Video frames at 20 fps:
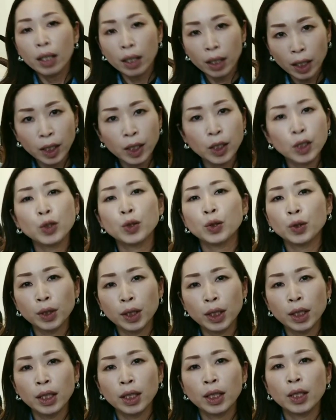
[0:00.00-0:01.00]
品質
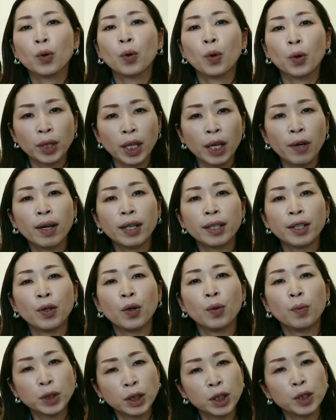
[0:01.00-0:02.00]
にこだわり
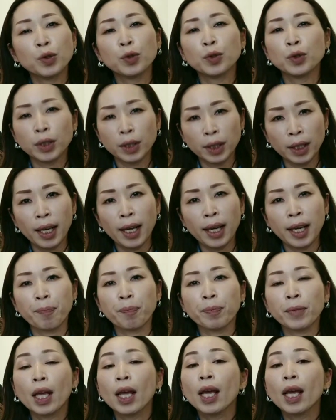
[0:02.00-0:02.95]
を持ち続け、